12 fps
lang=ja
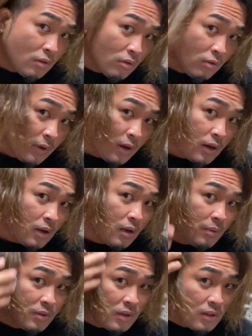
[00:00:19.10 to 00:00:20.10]
上からか
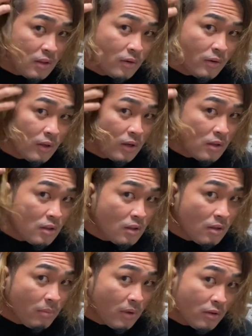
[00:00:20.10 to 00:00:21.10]
ぶさってるような感じで
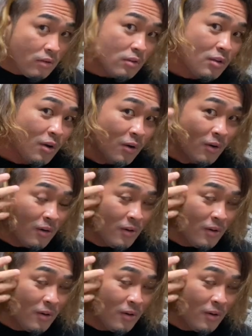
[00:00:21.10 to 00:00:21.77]
めくると